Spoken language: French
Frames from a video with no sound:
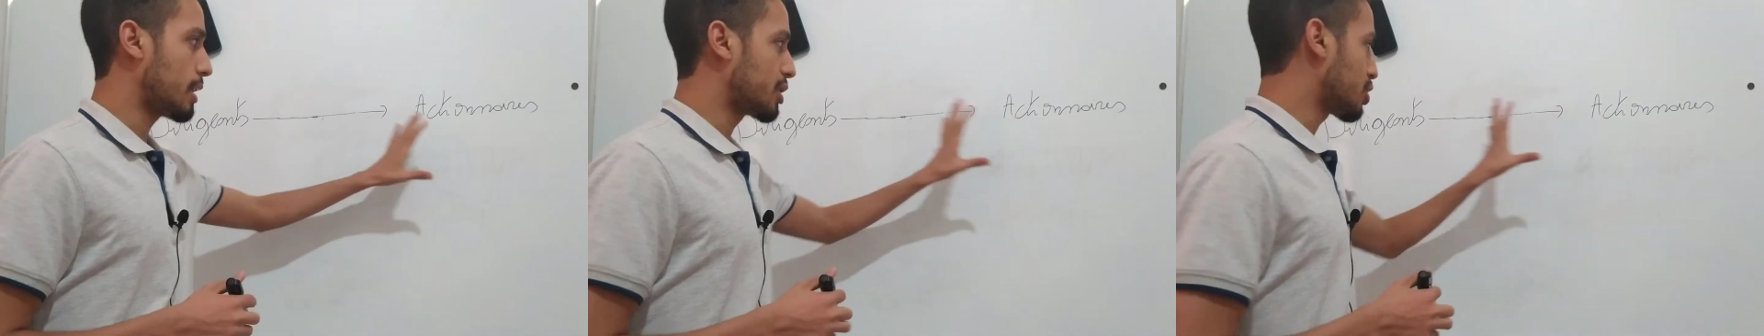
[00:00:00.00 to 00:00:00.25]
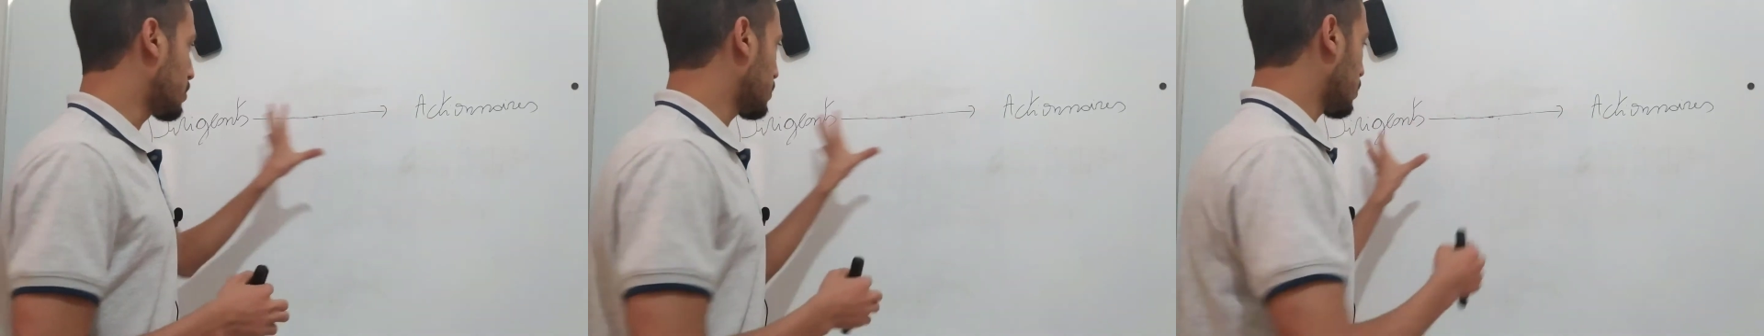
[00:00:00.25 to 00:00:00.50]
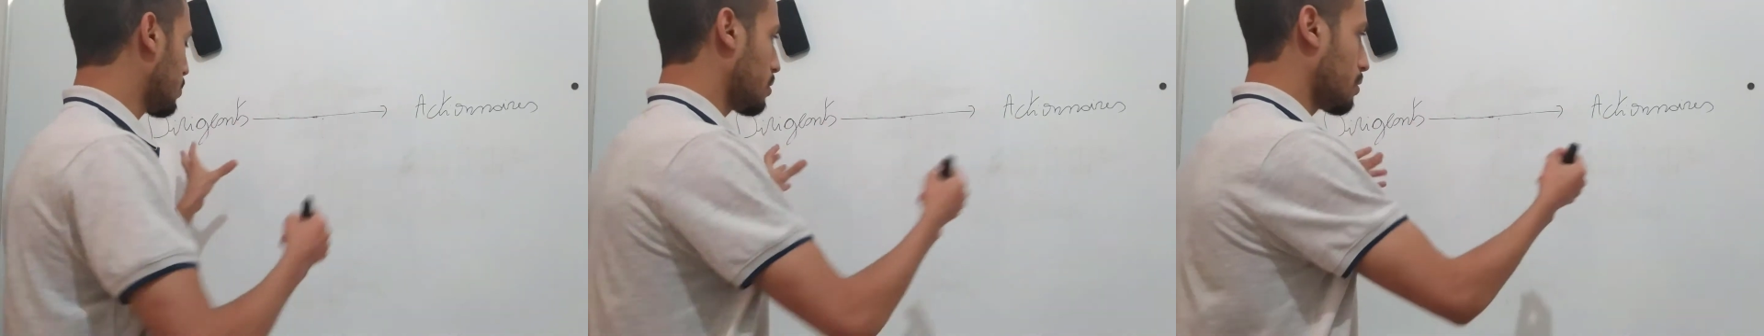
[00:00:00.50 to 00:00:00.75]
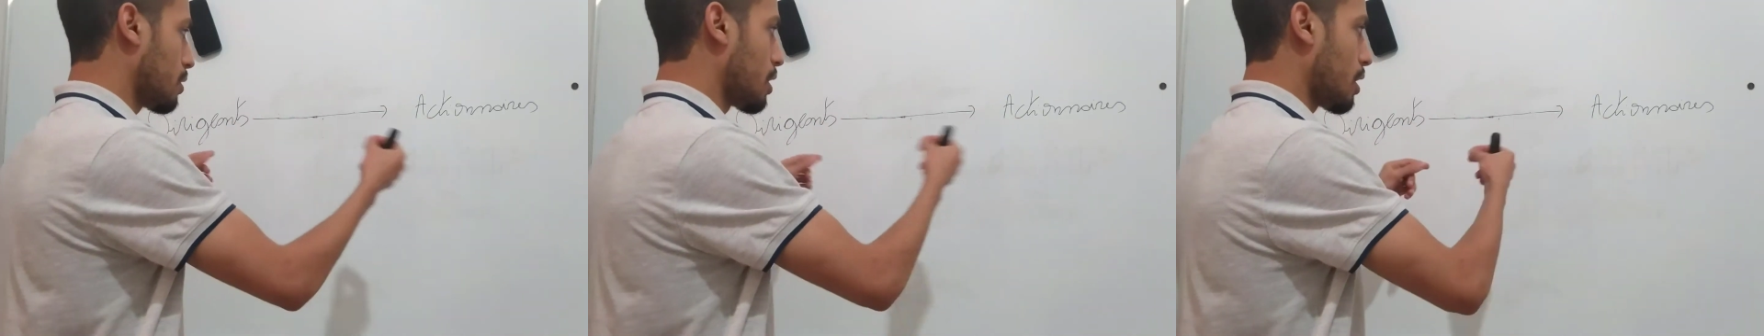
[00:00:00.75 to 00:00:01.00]
et l'agent, entre
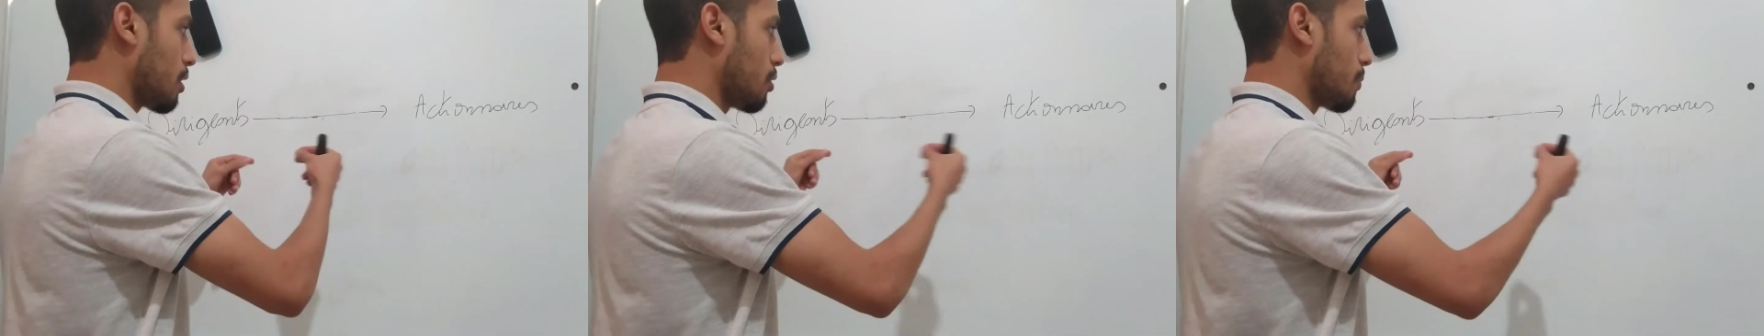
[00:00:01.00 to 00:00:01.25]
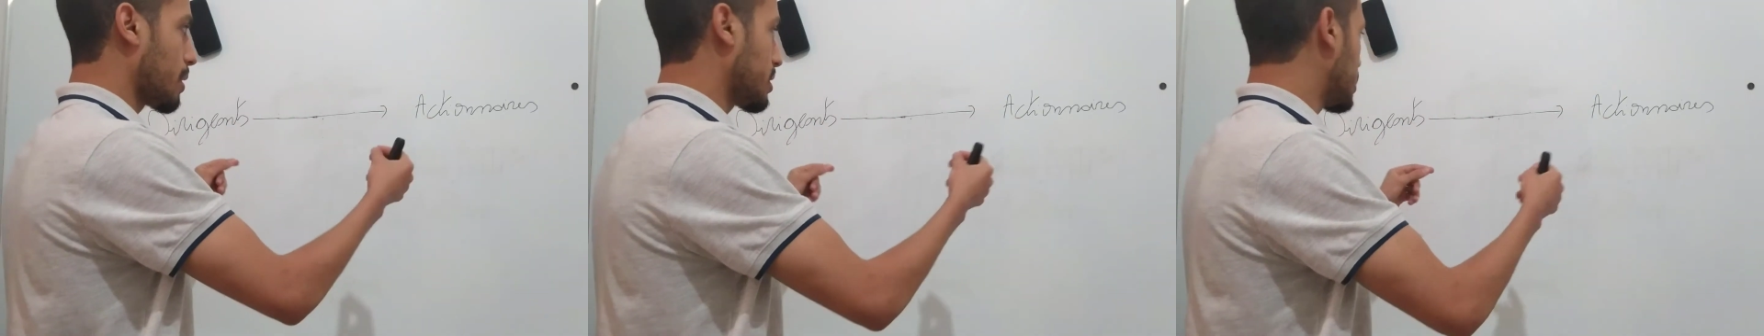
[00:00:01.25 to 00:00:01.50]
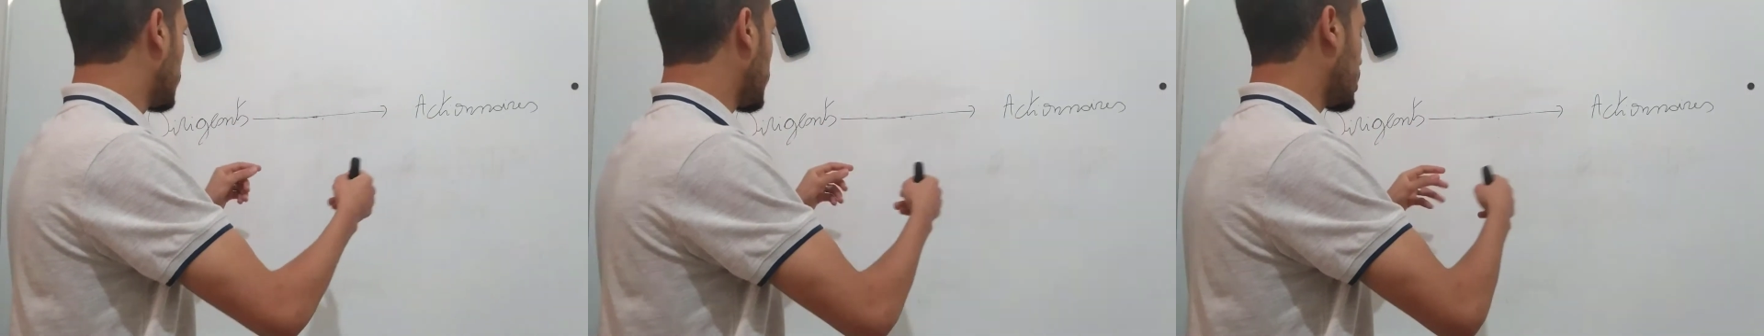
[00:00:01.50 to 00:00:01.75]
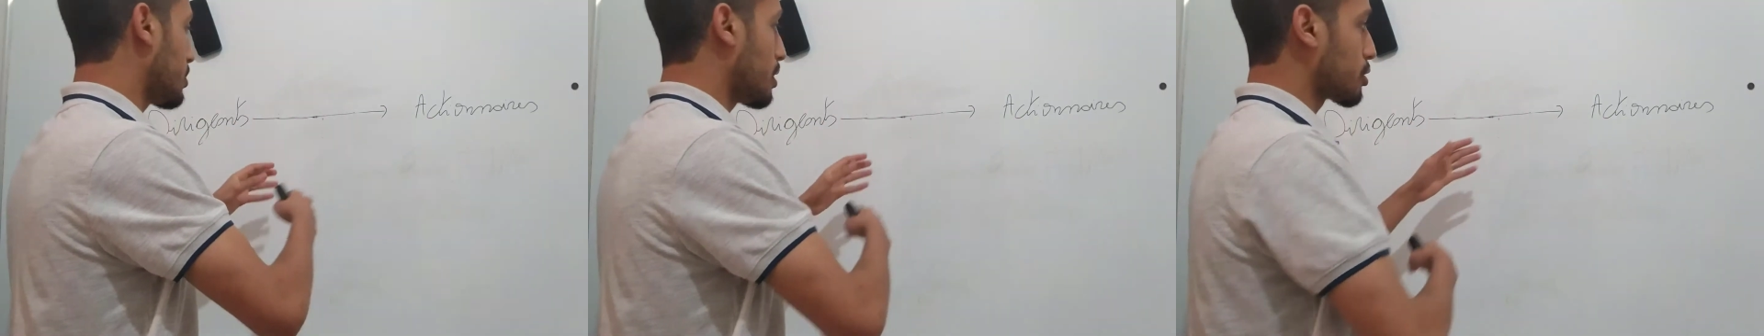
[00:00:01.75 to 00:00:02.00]
le,
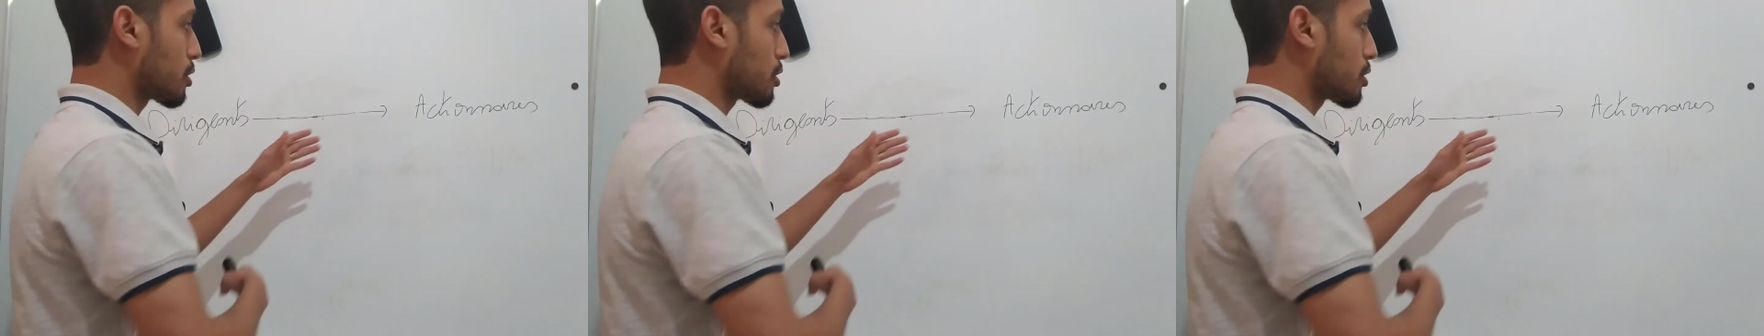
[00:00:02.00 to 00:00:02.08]
principal et